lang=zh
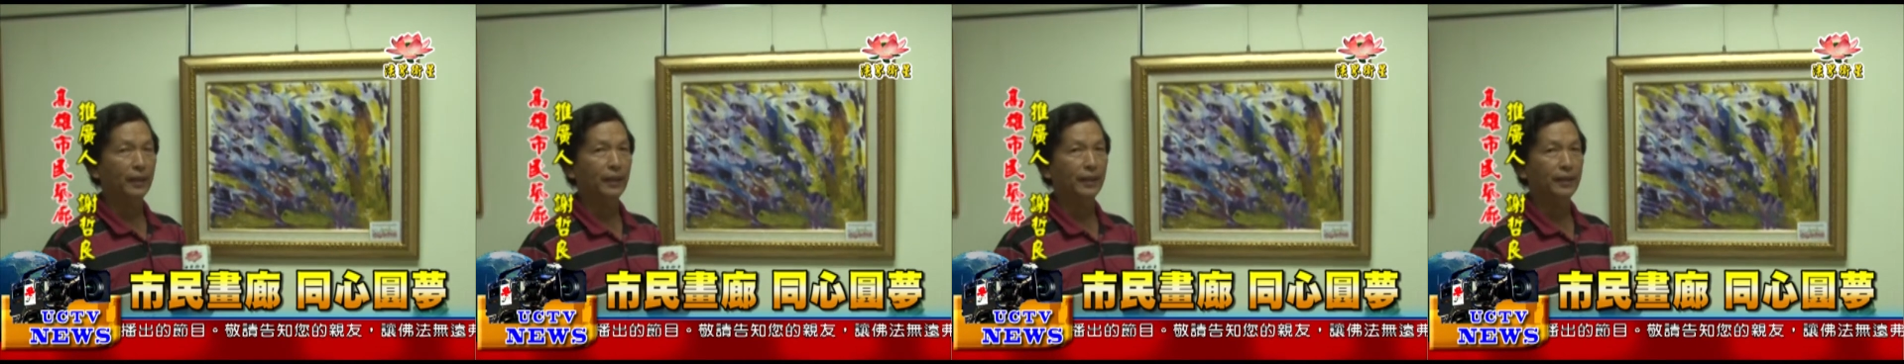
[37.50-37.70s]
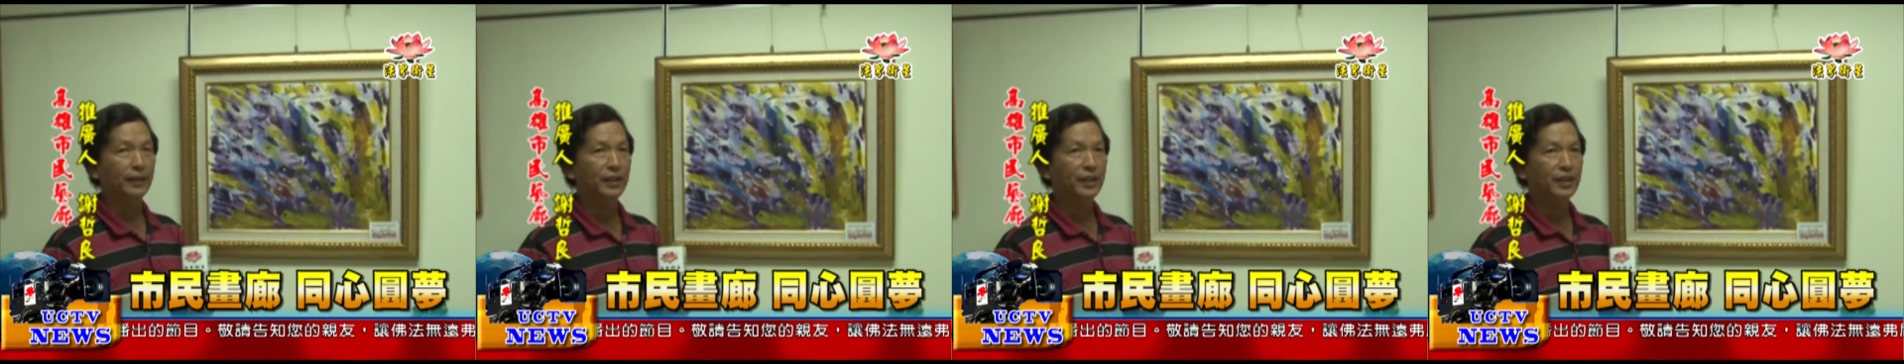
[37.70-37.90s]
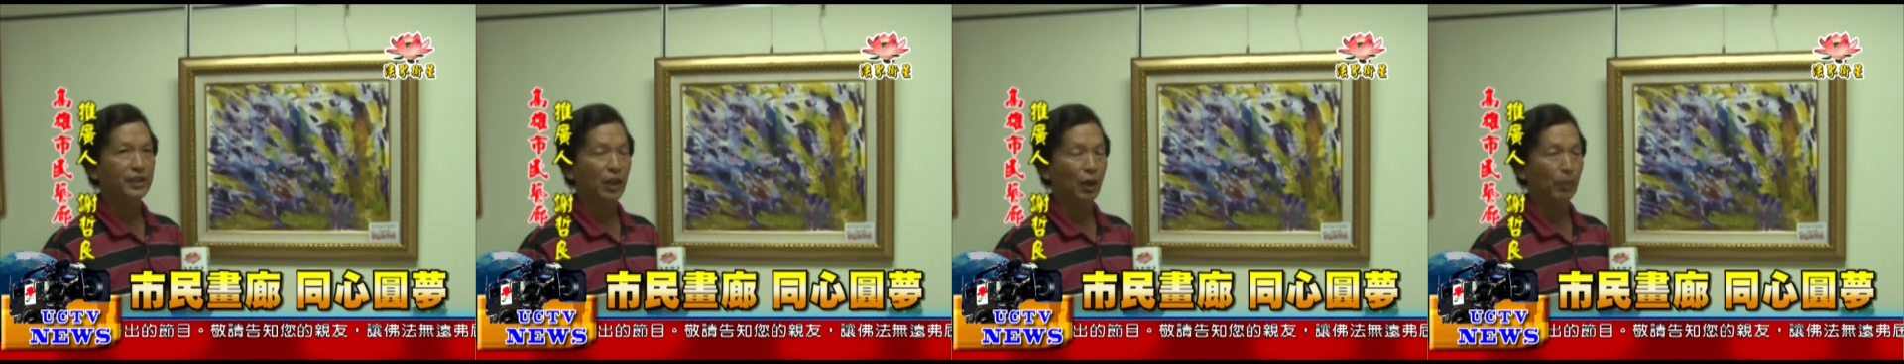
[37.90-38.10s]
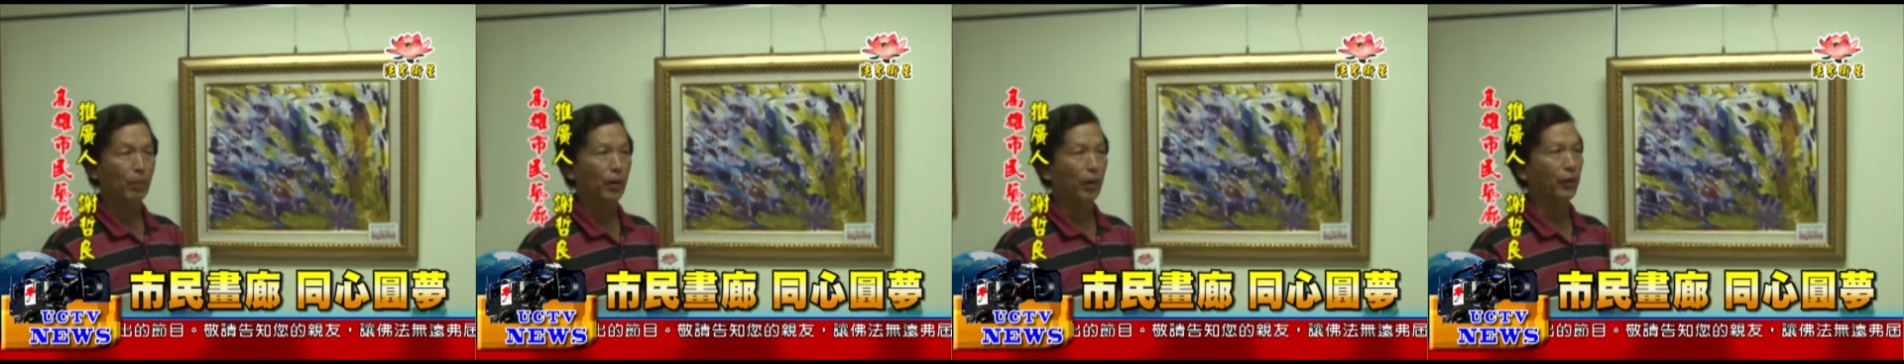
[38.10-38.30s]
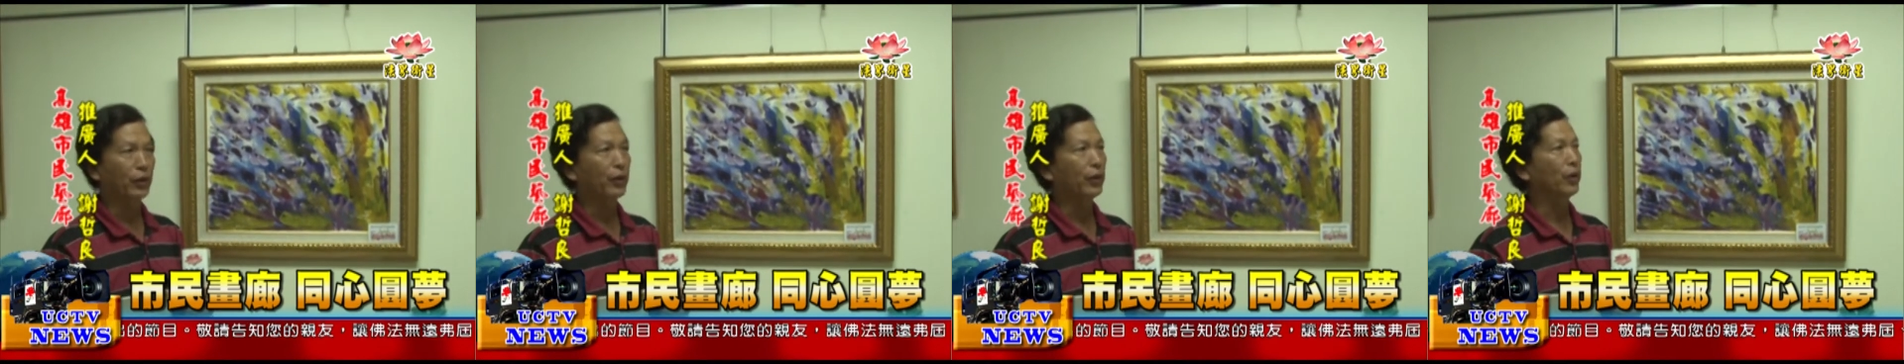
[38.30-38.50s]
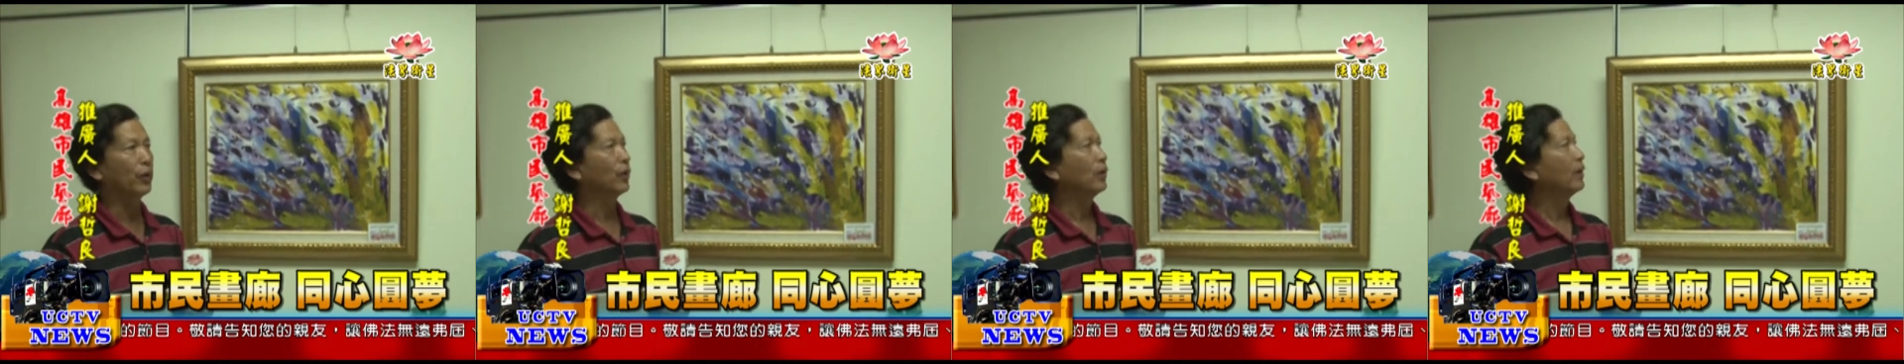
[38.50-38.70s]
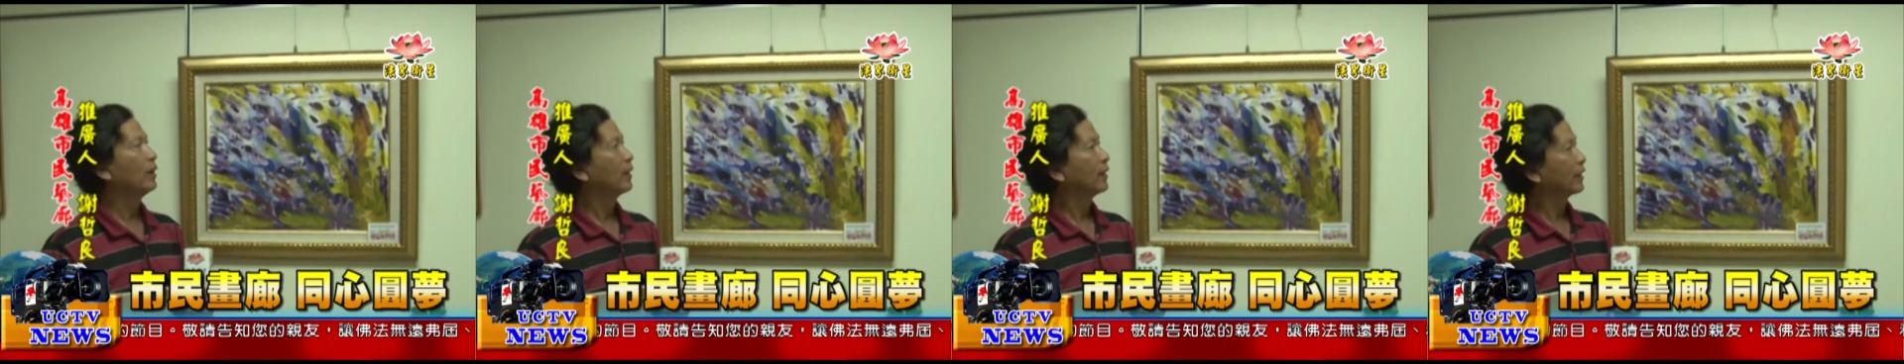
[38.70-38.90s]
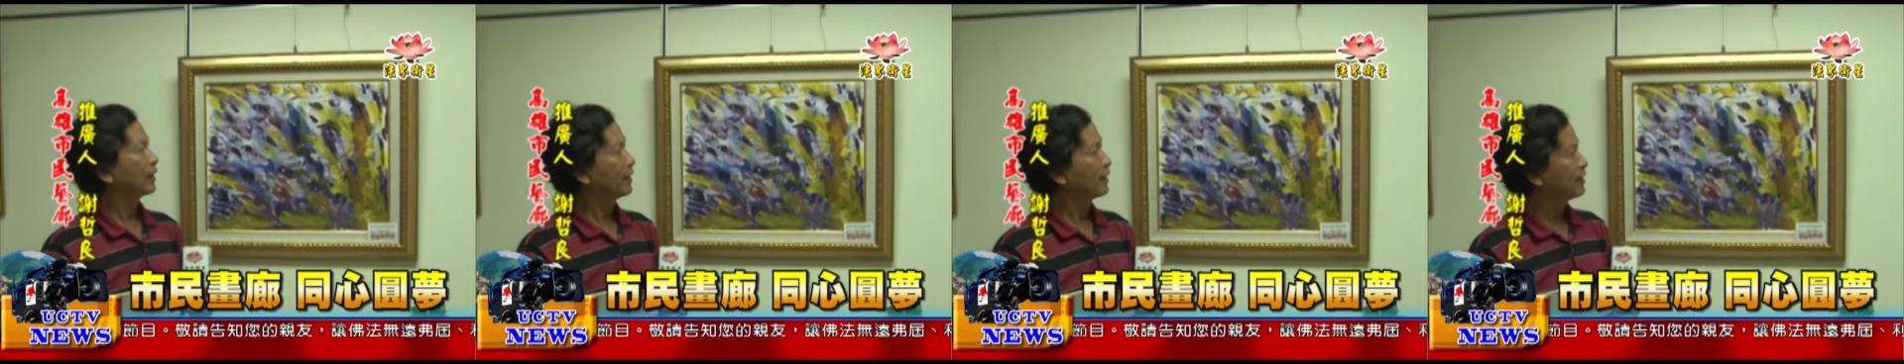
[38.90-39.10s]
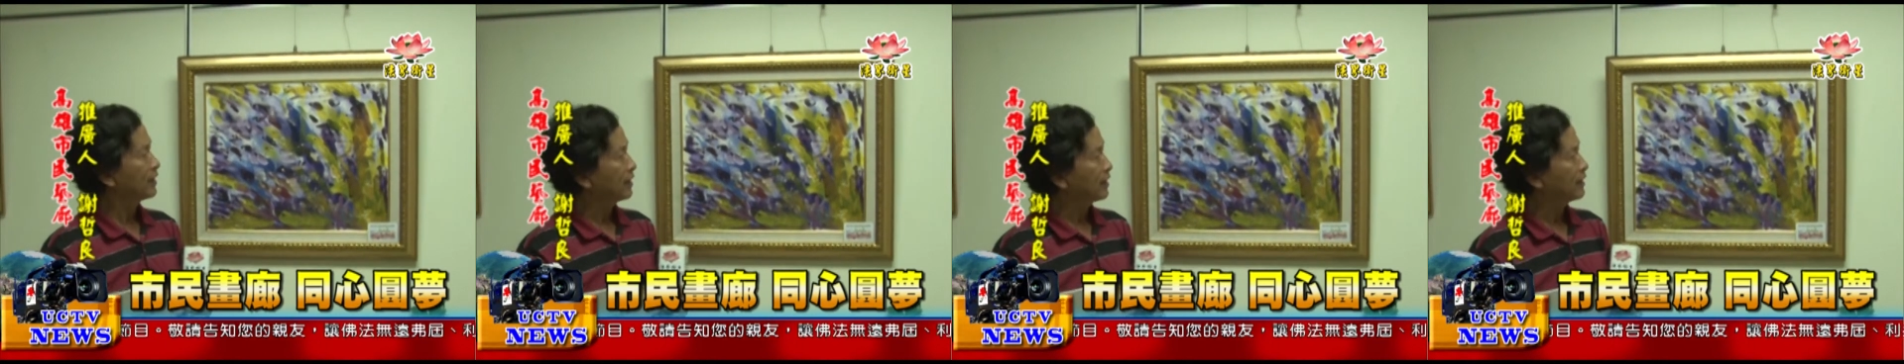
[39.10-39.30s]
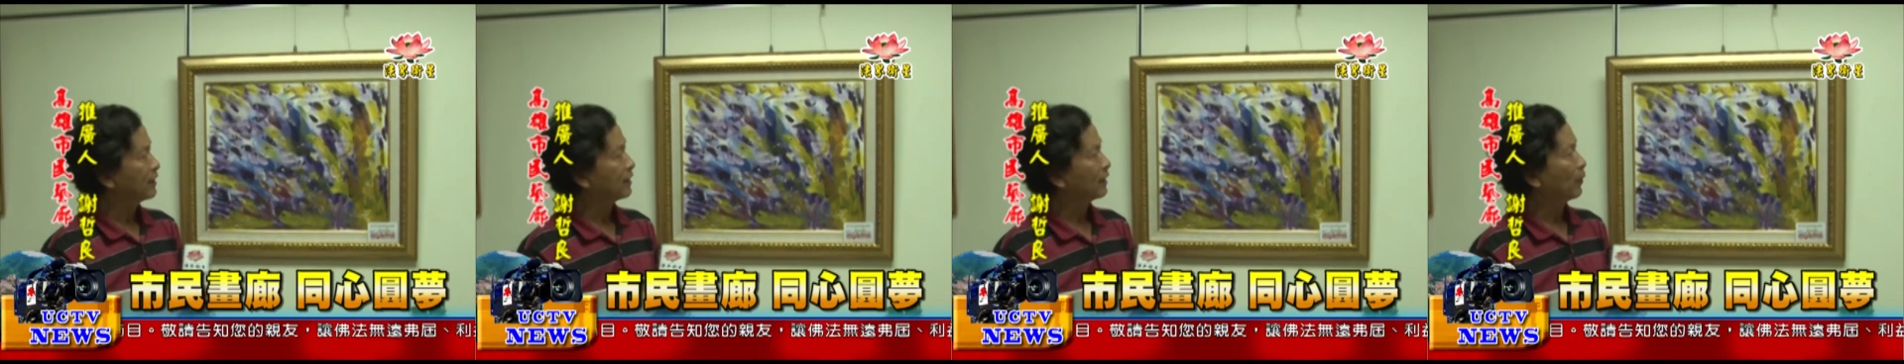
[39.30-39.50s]
的一些小朋友跟
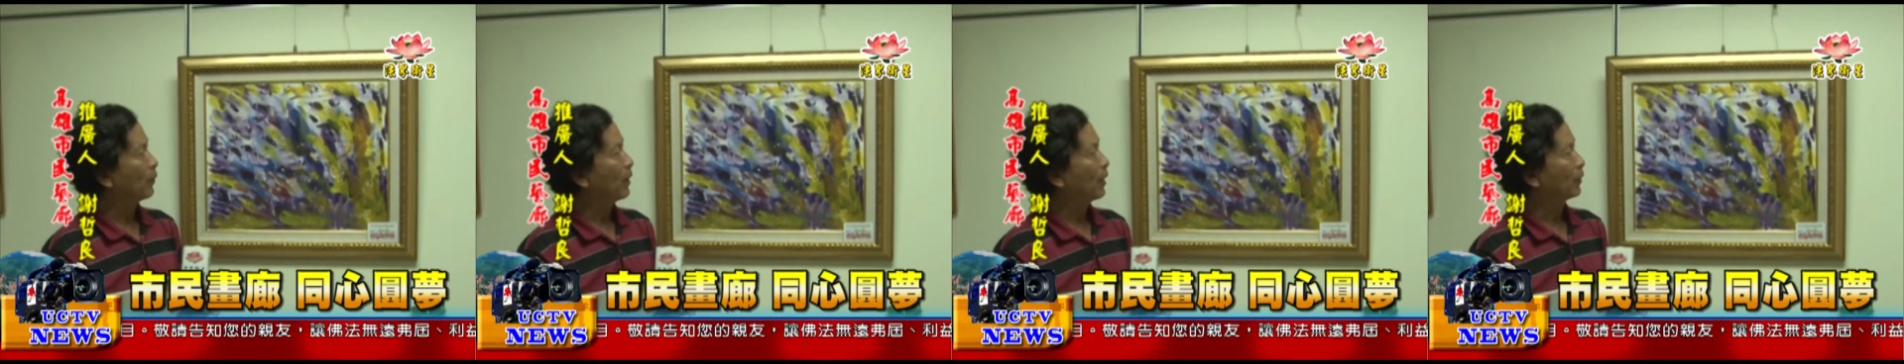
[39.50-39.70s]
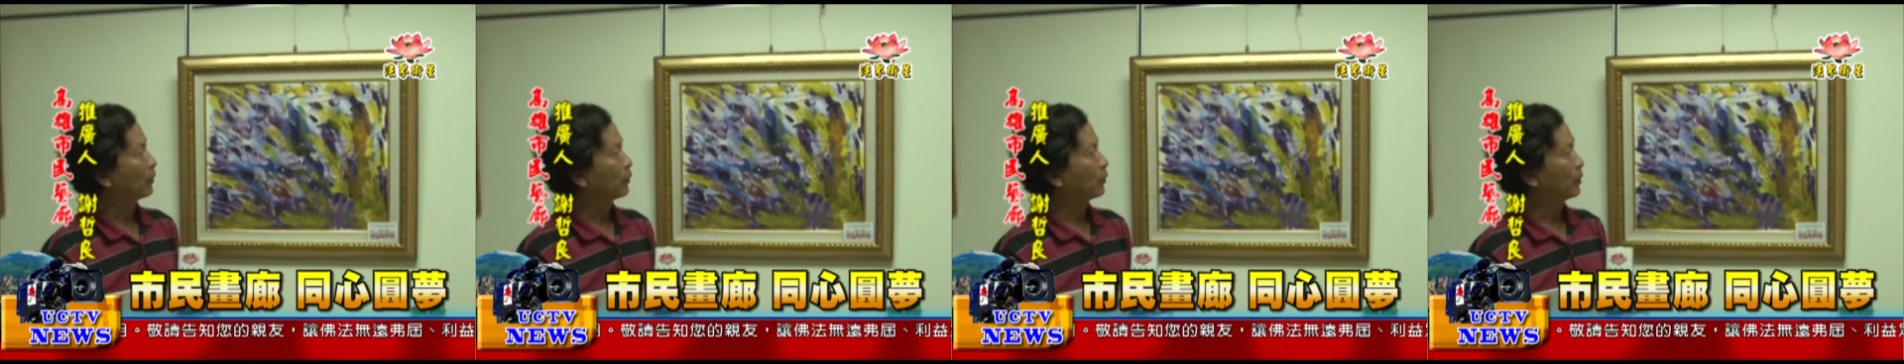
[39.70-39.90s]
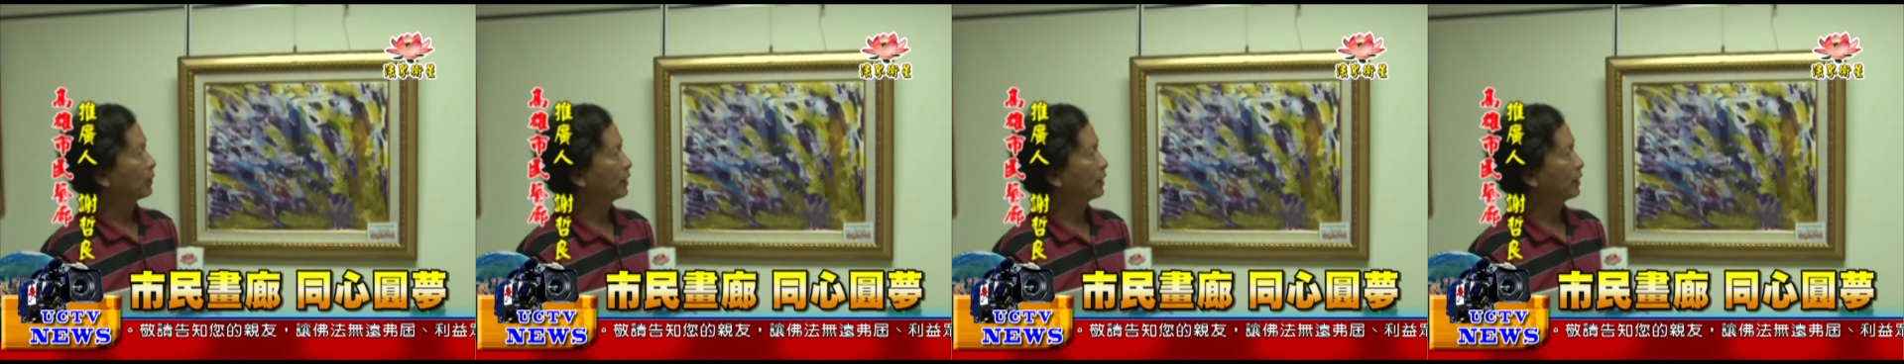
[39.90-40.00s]
亲子的画作。